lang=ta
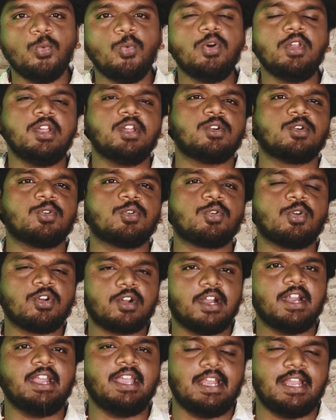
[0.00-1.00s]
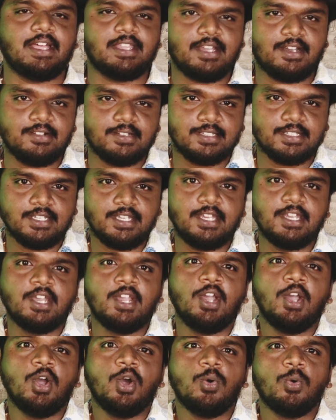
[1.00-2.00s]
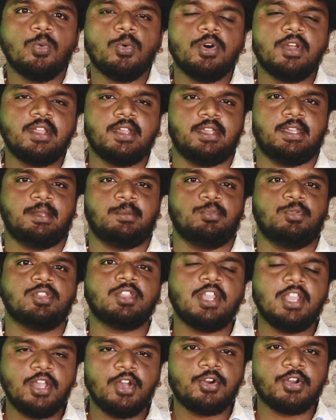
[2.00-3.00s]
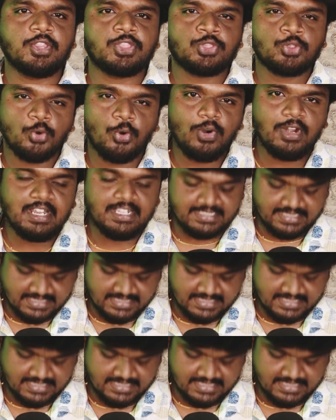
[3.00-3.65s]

ஒரு குரொக்கடையில் அதாவது வந்து ஒரு முதலையோட தோல்ல